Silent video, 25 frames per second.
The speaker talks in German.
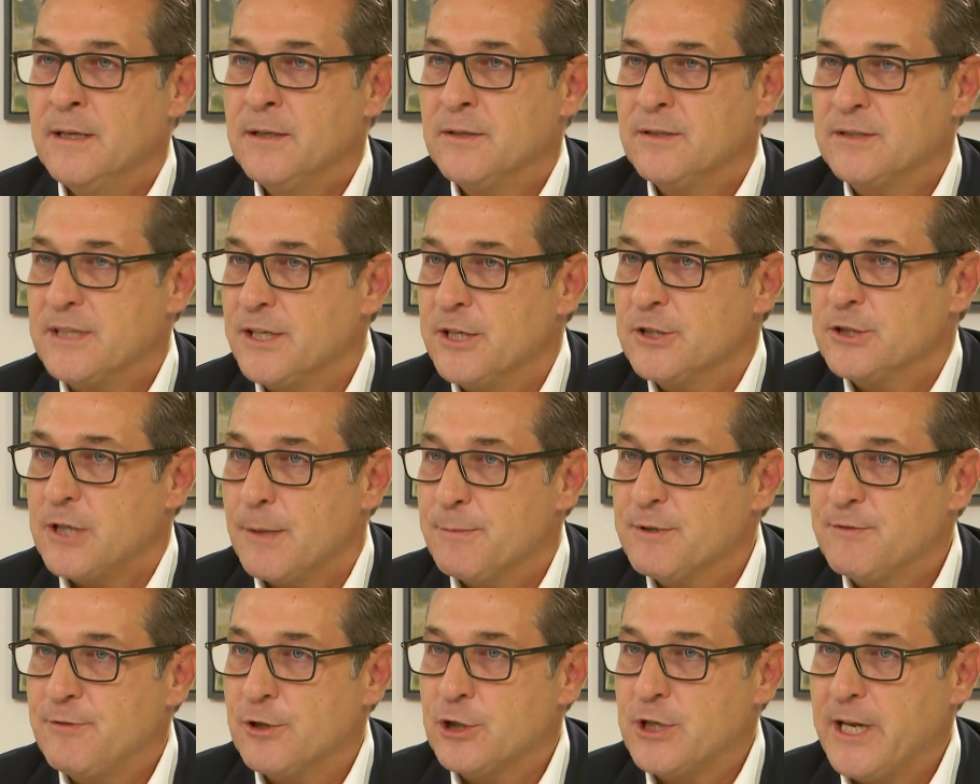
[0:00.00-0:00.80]
das ist eine
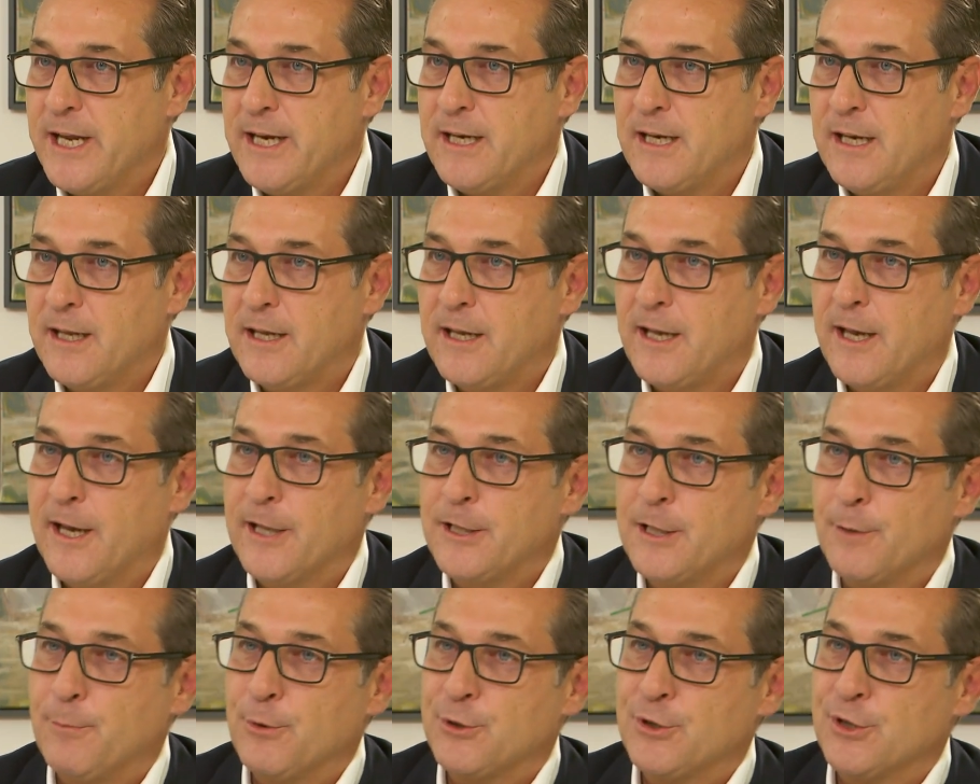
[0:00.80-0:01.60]

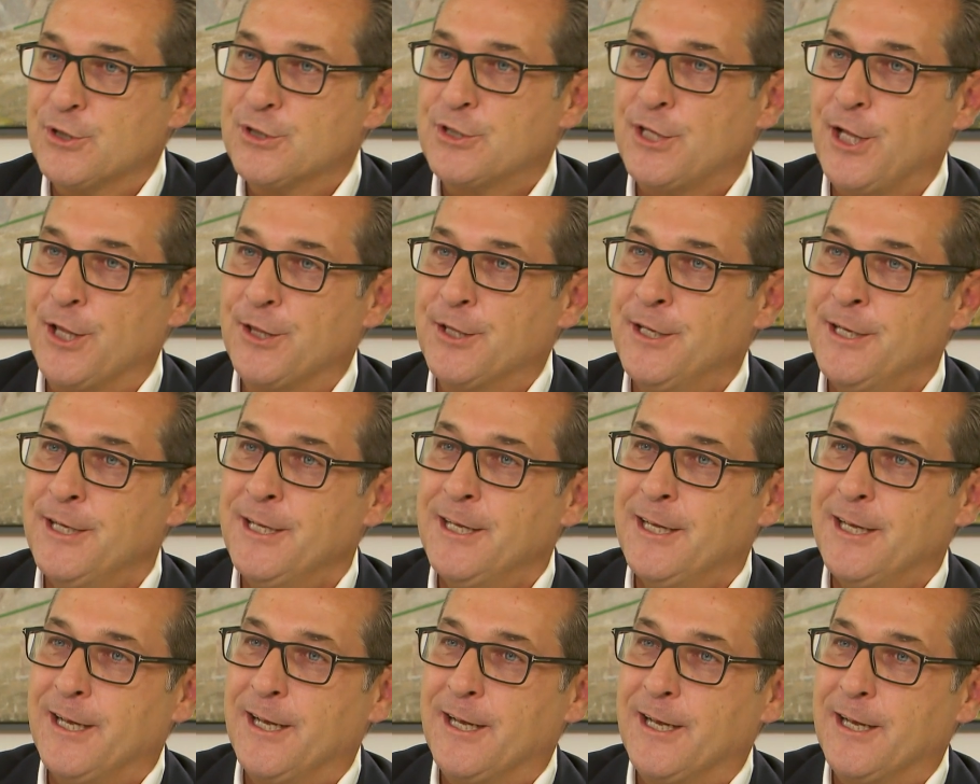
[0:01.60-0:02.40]
Selbstverständlichkeit, aber dass dann
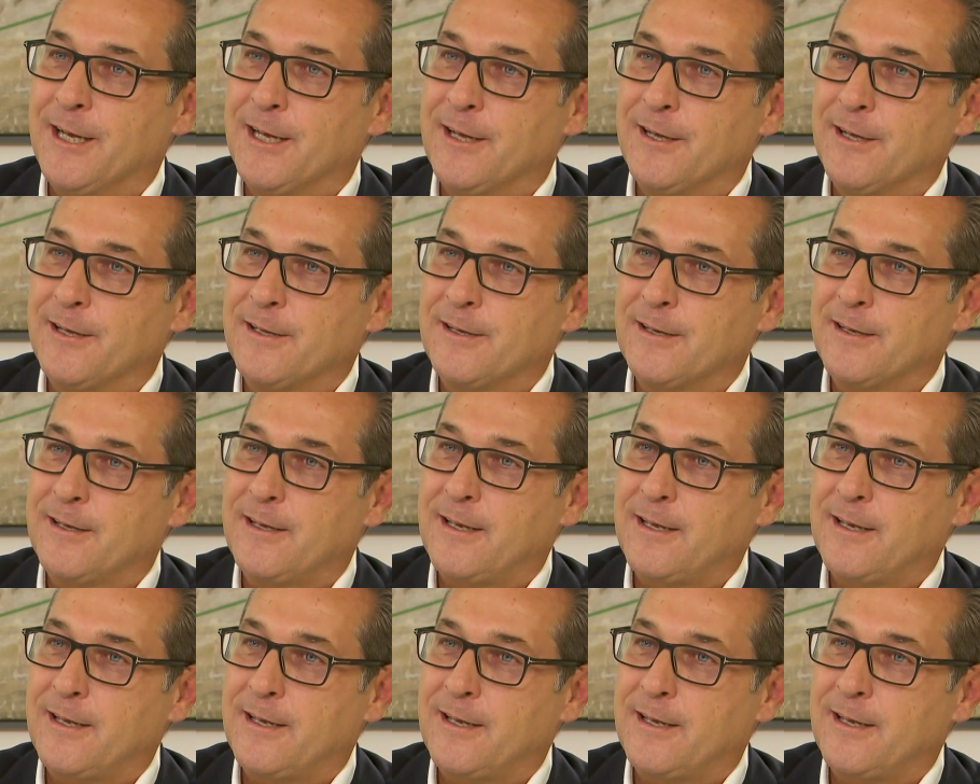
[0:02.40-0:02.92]
äh,